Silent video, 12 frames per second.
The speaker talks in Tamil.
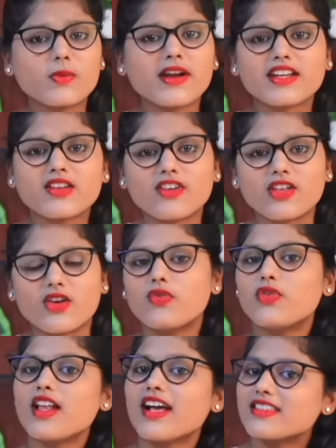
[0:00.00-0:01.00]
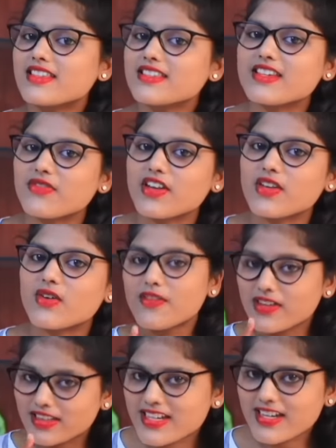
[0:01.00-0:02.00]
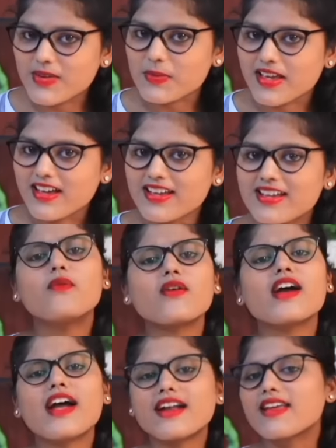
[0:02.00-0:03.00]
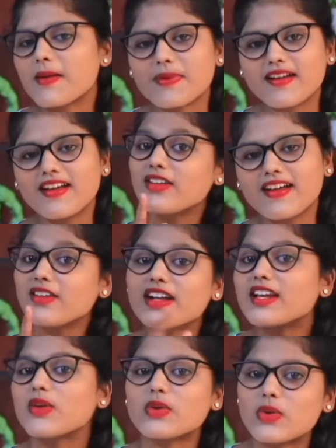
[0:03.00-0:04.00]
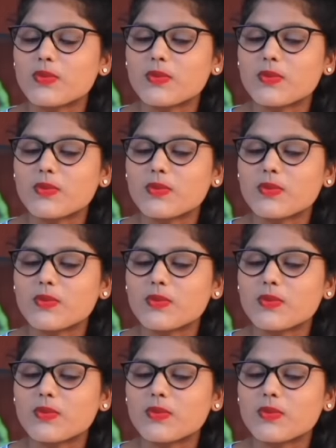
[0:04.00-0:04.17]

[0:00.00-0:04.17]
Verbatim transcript: ரொமான்டிக் வீடியோஸ் ஃபுல் அன்சென்சார் வீடியோஸ் இப்ப உடனே பார்க்கணுமா ஜென்சா ஆப்ப டவுன்லோட்